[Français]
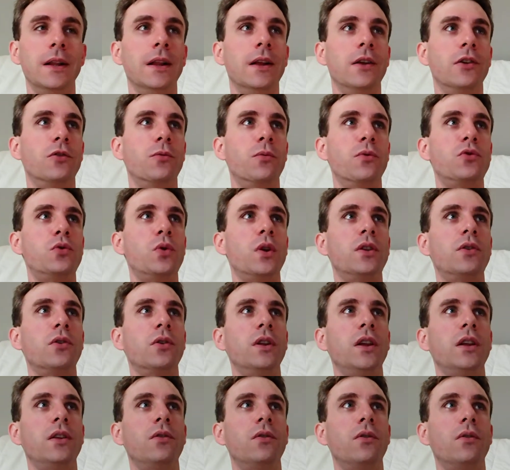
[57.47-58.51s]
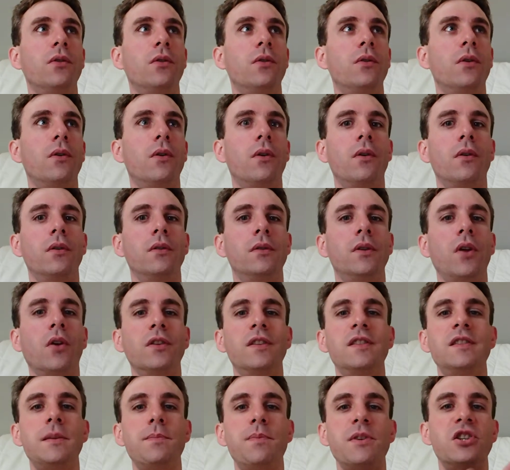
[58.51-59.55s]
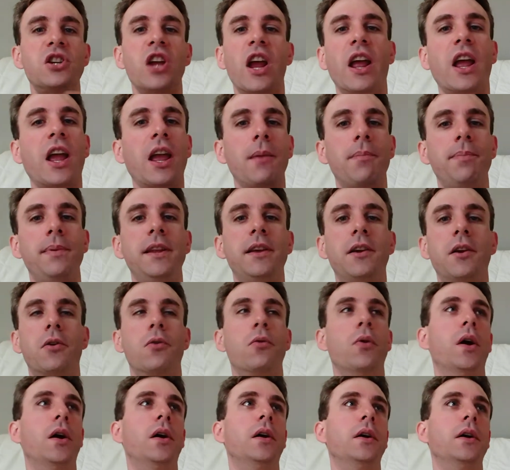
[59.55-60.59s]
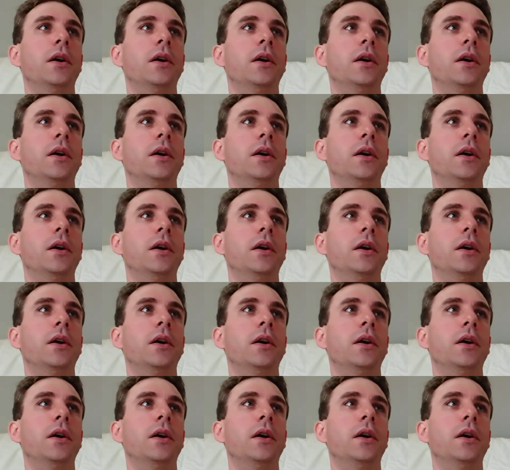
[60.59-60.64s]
je me suis étonné d'anticiper chaque réplique, quoi,